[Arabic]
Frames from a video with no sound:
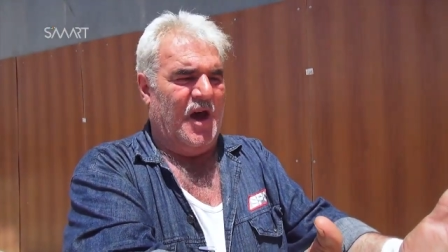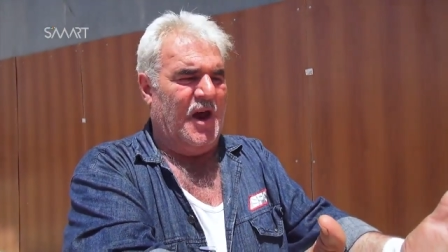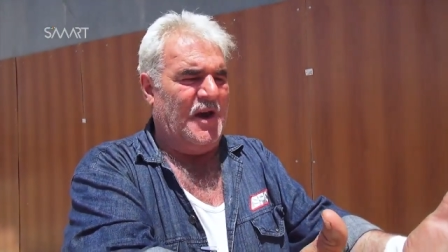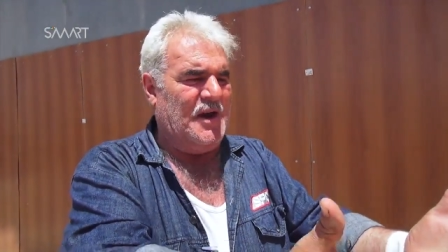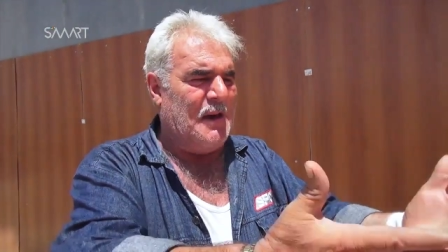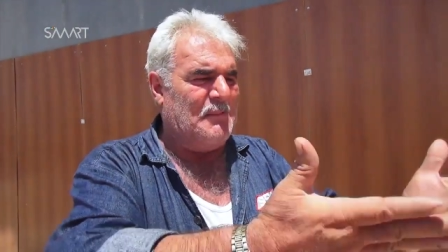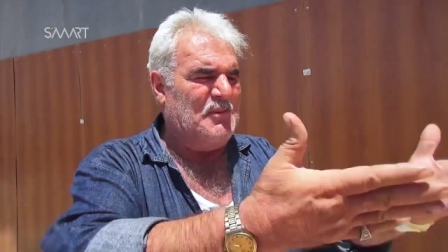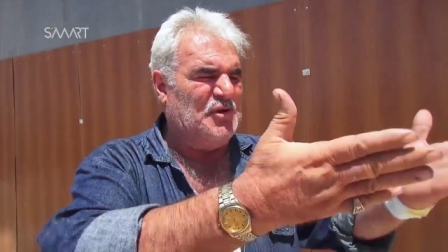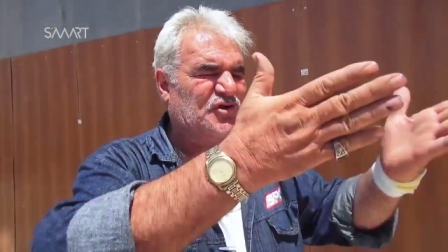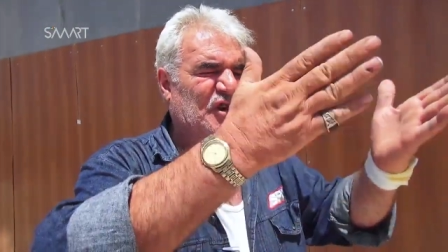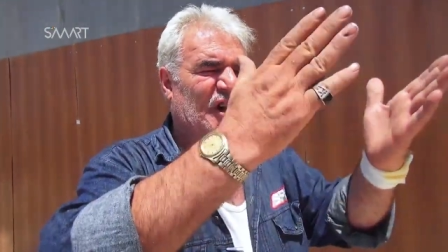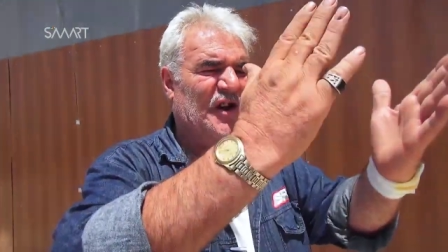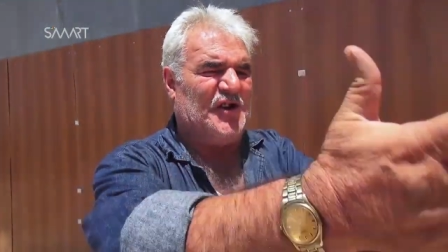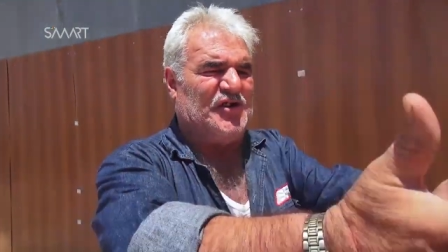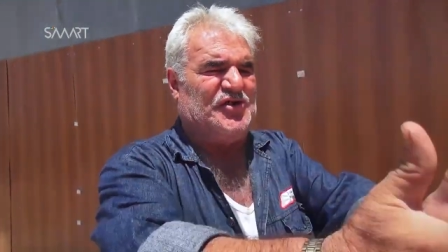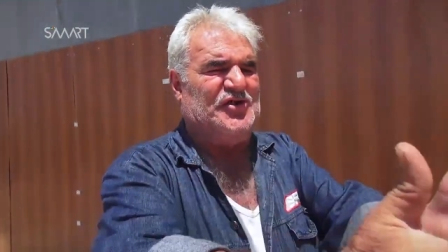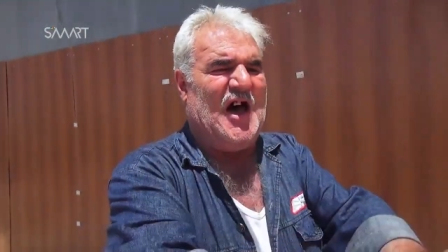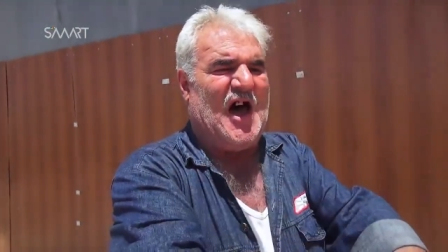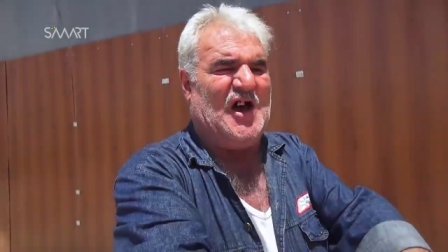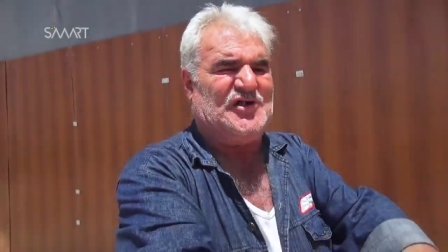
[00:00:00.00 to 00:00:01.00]
ان من شهر
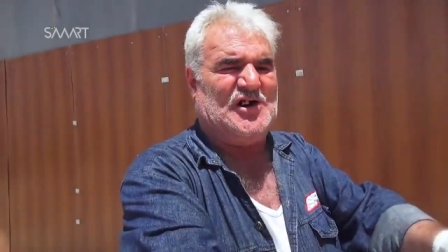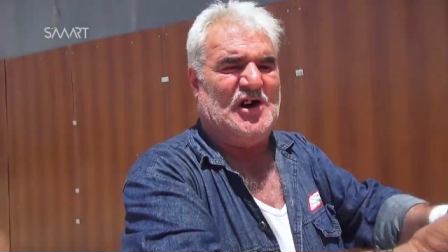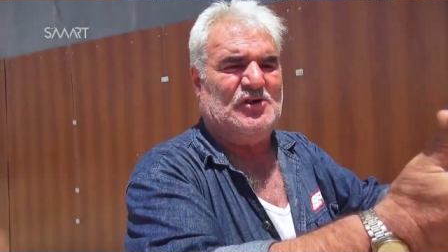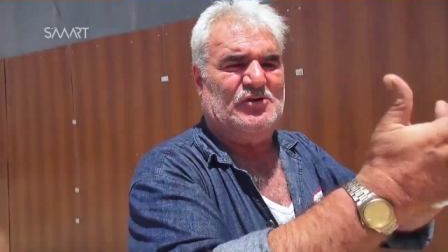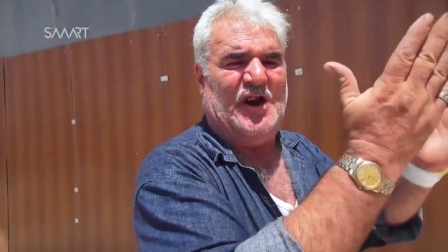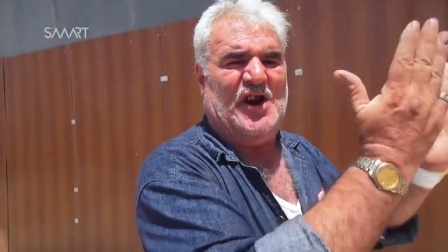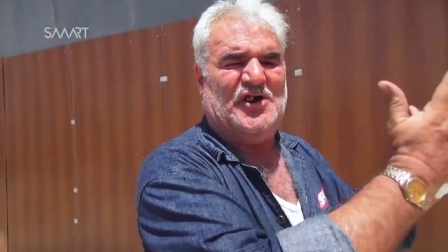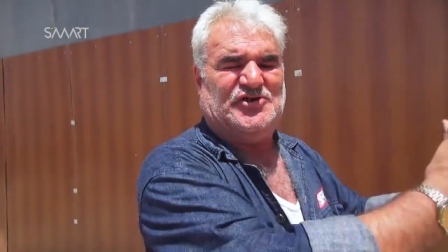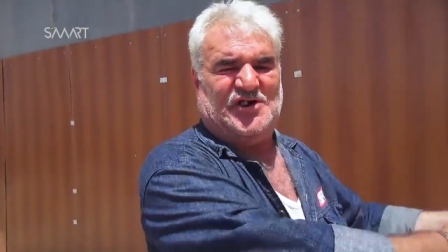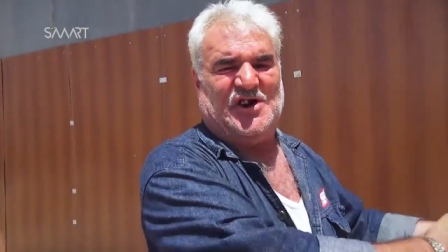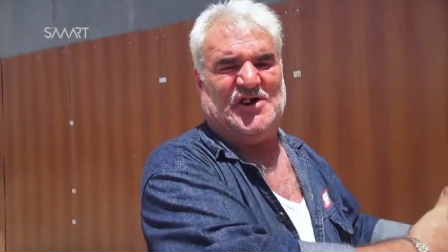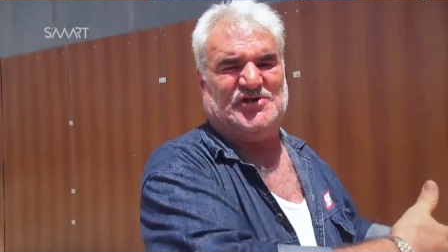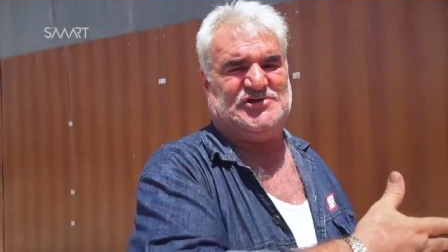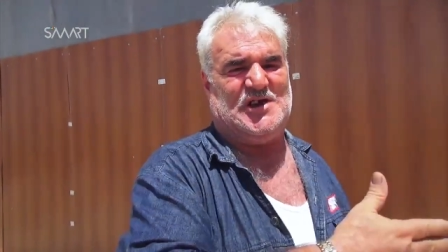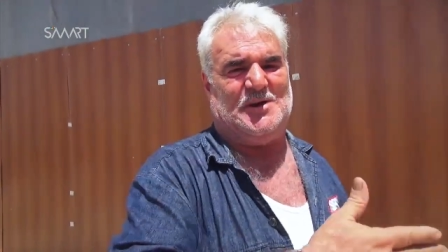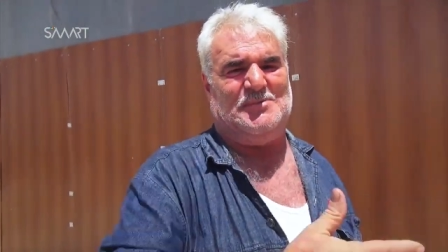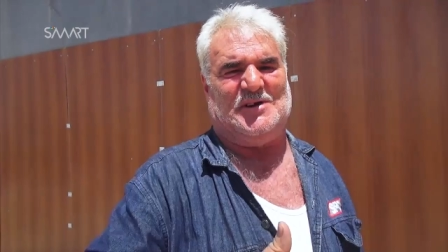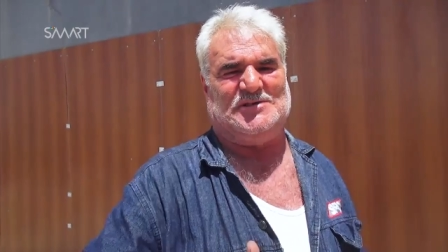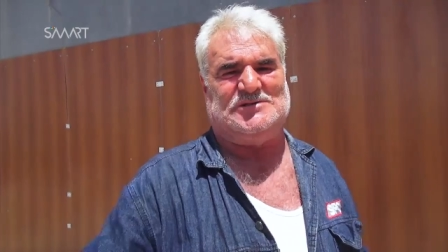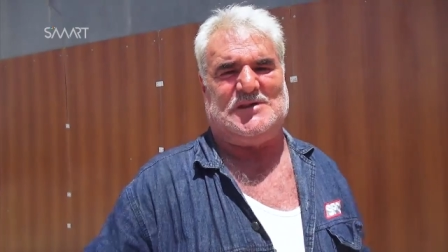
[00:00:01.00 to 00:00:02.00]
12 عشان كل شهر
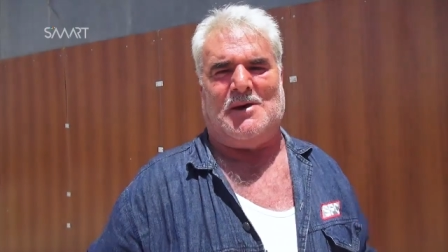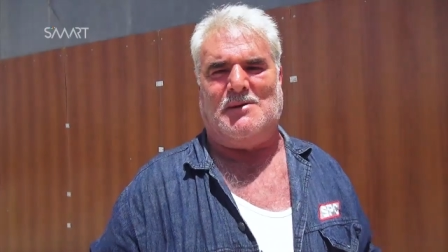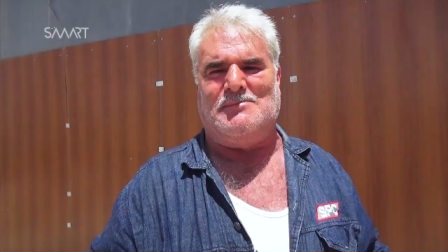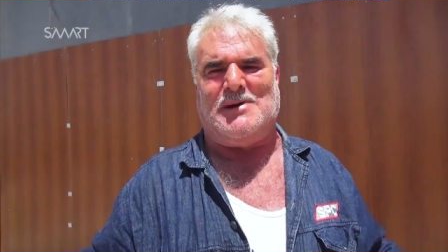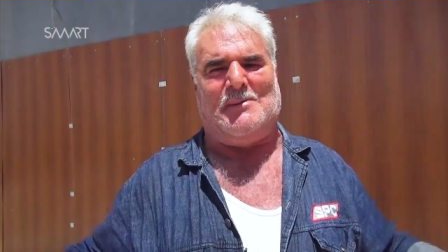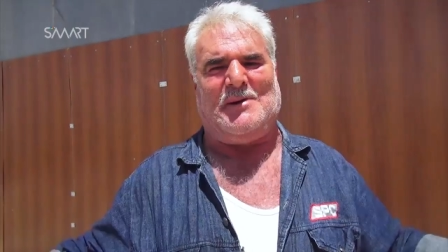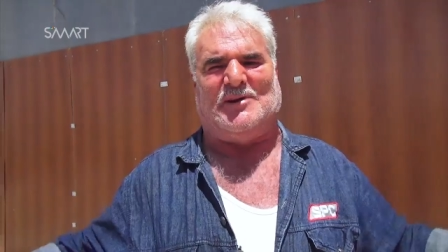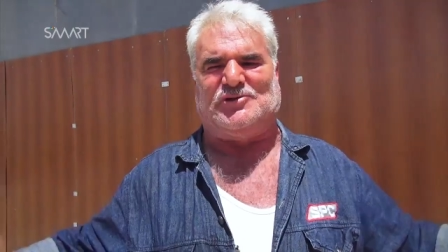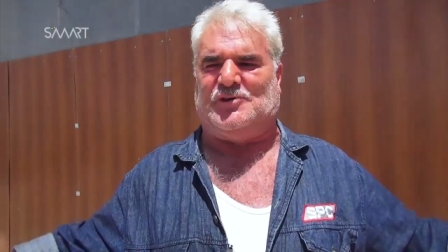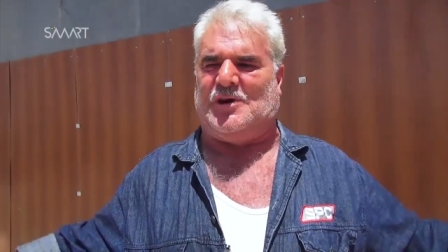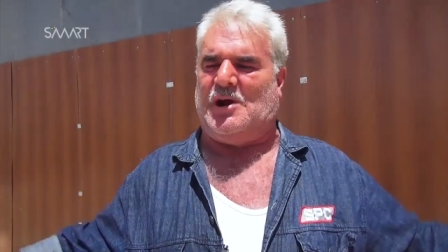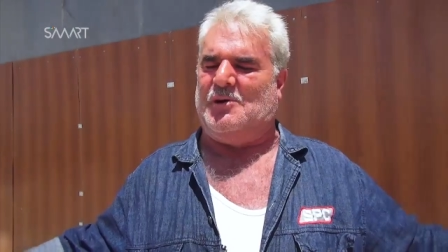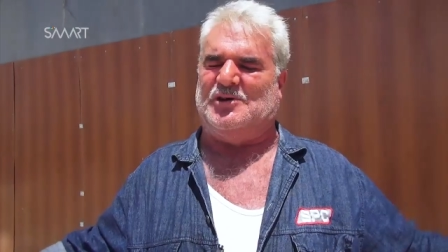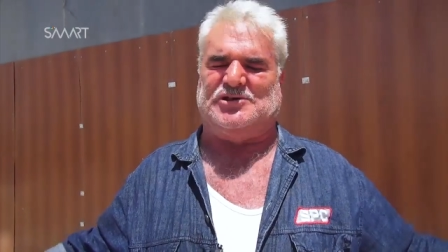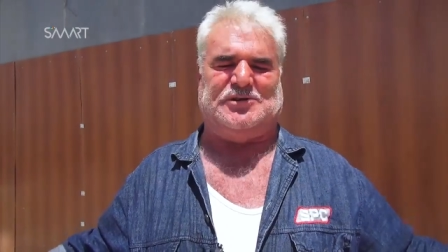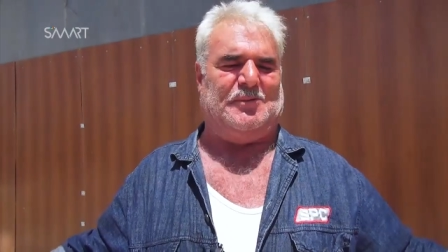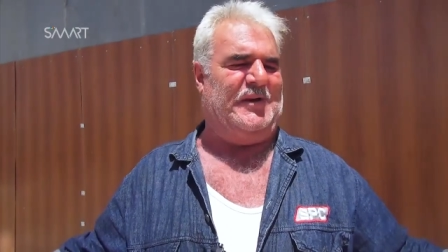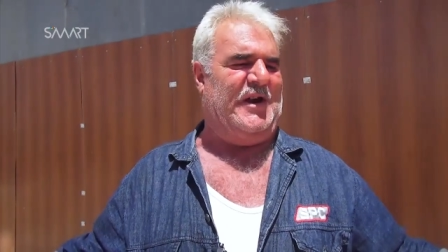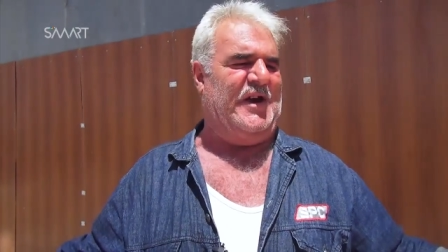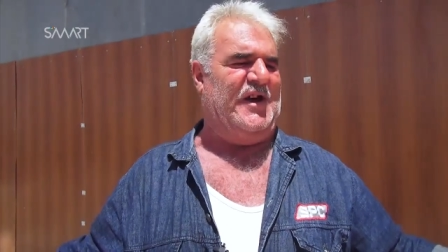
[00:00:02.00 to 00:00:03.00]
السابع الثامن ما بيعطوا
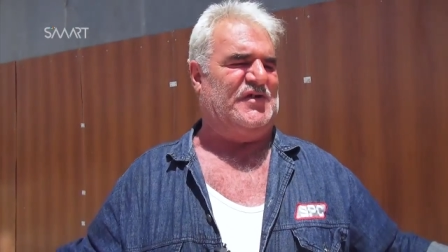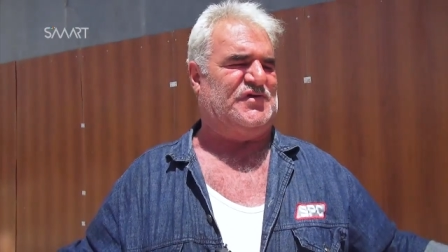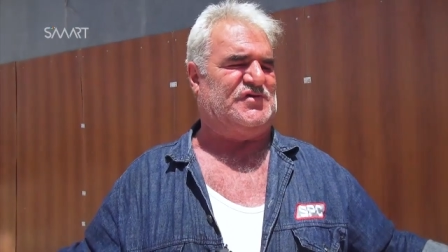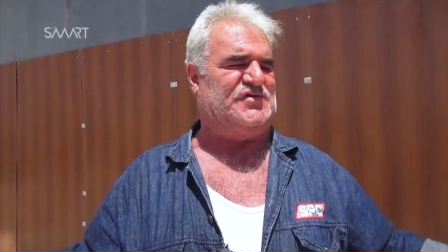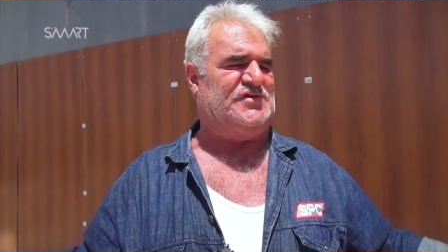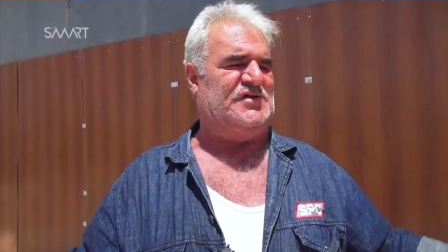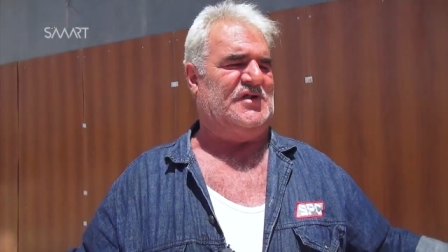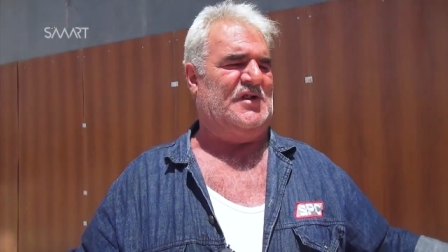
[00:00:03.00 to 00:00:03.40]
رواتب ليش؟